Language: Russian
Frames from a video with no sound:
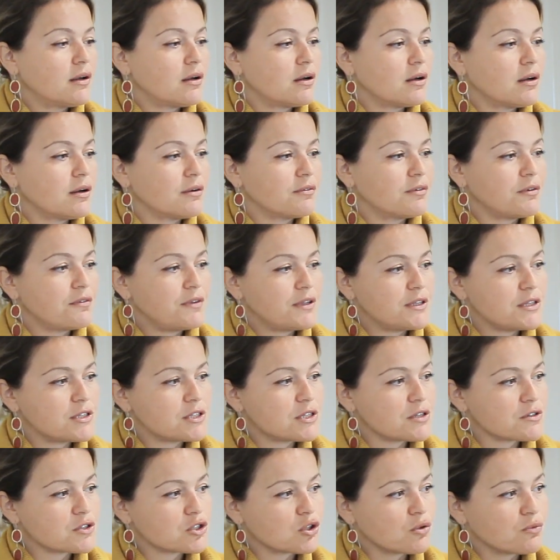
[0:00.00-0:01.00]
Э, вы
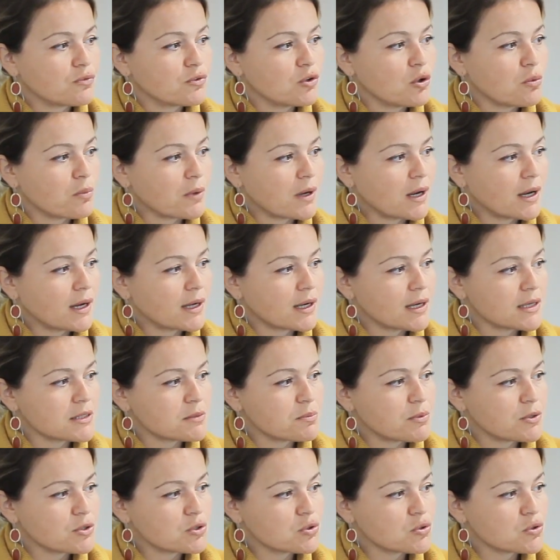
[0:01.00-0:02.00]
видите, что в нем как
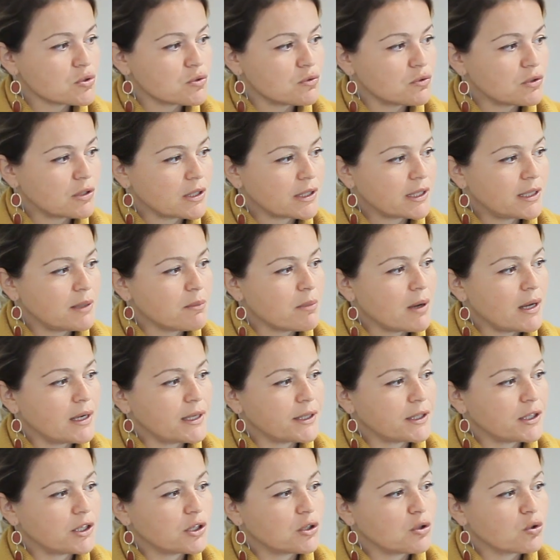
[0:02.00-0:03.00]
раз присутствуют такие
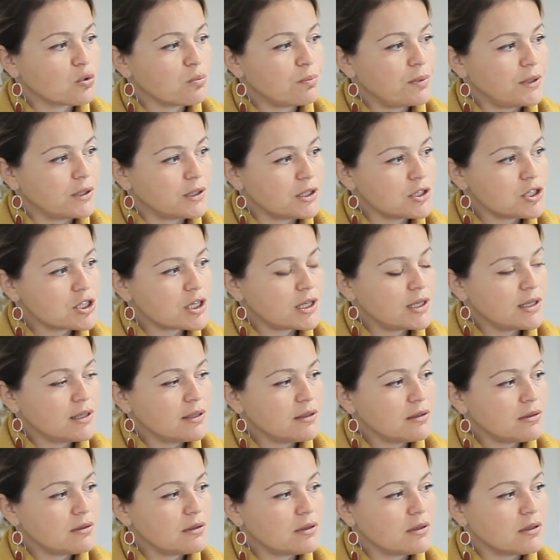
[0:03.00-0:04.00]
маленькие
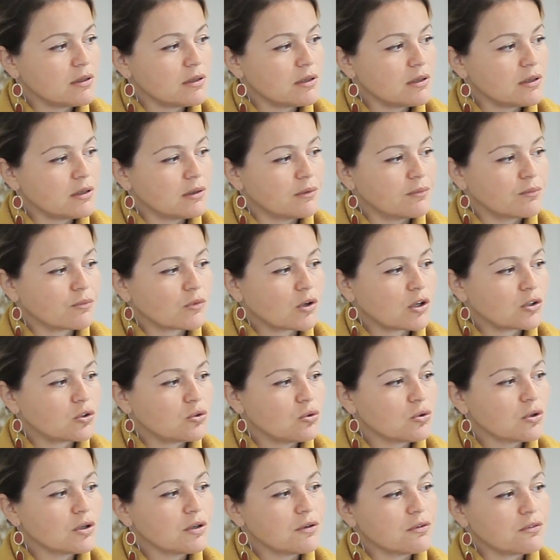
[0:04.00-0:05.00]
крупиночки, э,
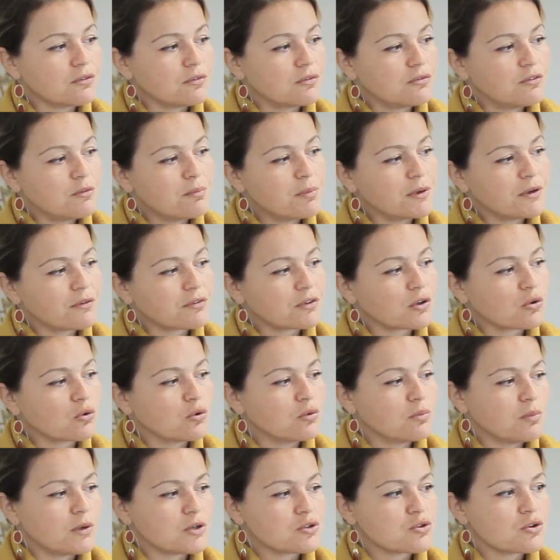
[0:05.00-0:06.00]
которые выпали в
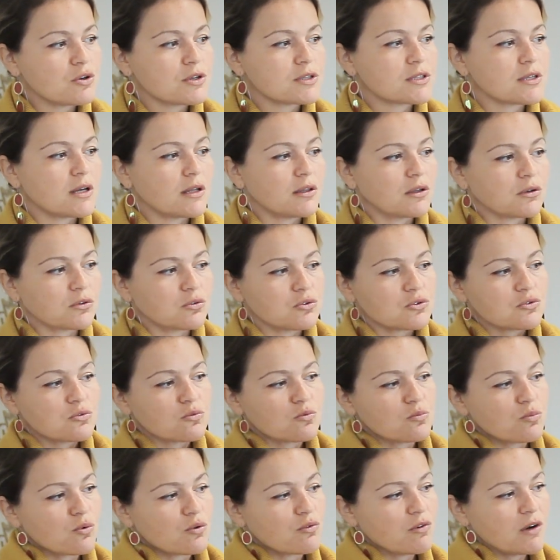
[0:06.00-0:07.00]
такой большой осадок. То
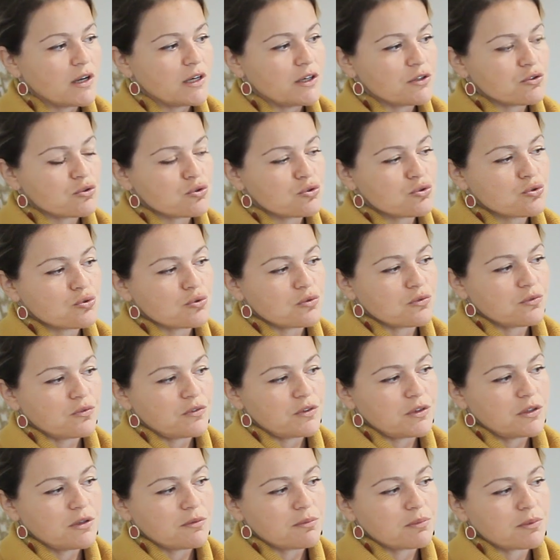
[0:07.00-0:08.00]
есть буквально чуть-чуть
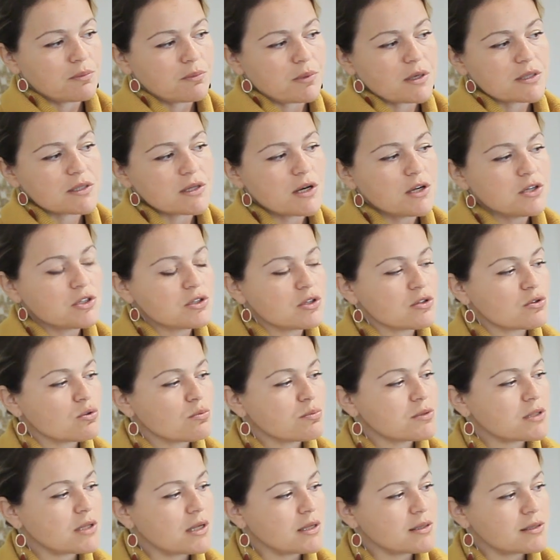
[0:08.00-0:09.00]
видно прозрачной
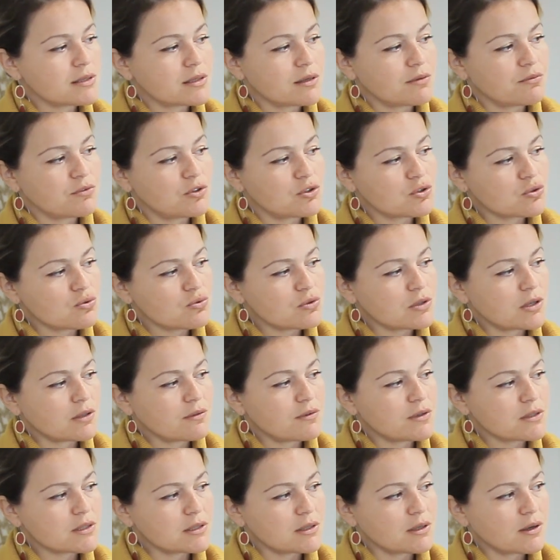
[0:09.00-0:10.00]
субстанции внизу,
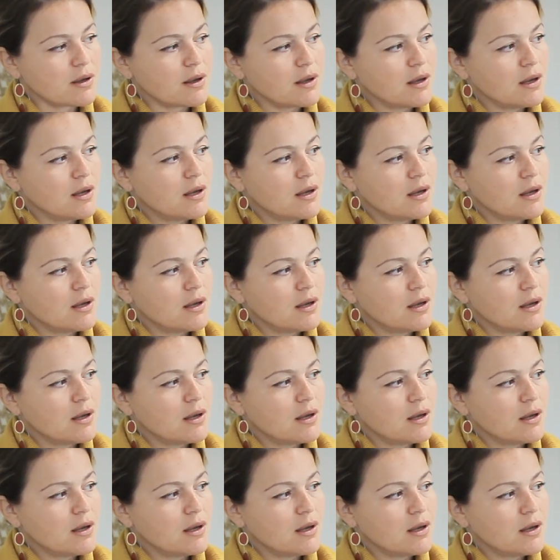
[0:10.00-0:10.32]
соответственно,